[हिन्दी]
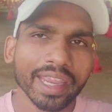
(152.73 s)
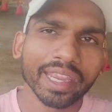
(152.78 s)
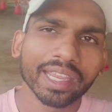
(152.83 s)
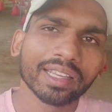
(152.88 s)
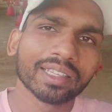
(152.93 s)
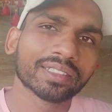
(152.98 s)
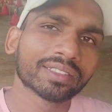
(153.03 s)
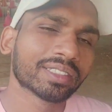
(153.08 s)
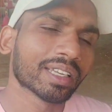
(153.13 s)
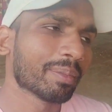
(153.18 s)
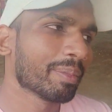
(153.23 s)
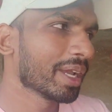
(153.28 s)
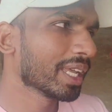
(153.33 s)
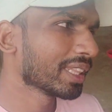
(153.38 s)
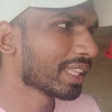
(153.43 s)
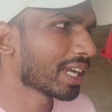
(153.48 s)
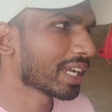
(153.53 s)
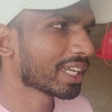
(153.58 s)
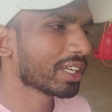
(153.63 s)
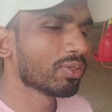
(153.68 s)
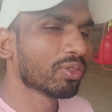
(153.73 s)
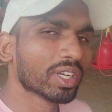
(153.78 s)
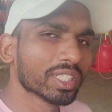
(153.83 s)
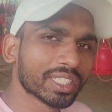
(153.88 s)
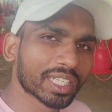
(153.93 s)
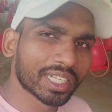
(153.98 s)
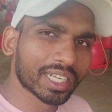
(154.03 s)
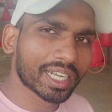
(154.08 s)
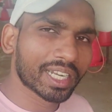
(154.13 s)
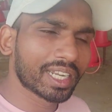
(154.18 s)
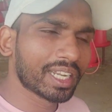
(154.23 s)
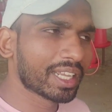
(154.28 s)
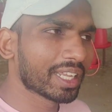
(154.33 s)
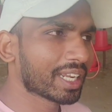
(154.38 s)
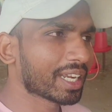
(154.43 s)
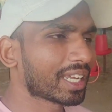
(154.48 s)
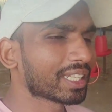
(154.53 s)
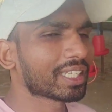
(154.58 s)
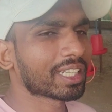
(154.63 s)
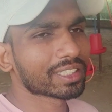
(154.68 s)
एक समय था कि वजन नहीं ले
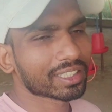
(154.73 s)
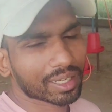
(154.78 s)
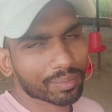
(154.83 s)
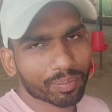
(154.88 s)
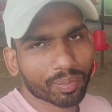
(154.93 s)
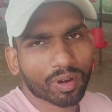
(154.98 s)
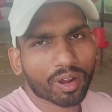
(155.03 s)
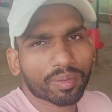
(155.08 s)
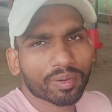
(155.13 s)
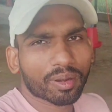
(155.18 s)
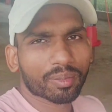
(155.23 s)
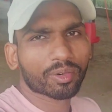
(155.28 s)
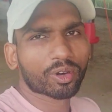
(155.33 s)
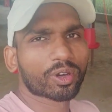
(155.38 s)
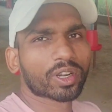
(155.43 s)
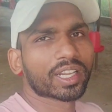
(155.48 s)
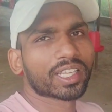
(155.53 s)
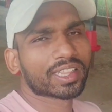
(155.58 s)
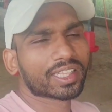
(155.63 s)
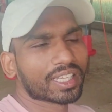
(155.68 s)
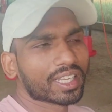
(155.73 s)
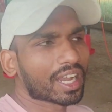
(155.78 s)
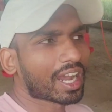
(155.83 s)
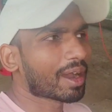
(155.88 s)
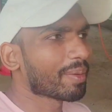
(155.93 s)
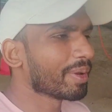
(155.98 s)
रहा था तब प्रॉब्लम हो रही थी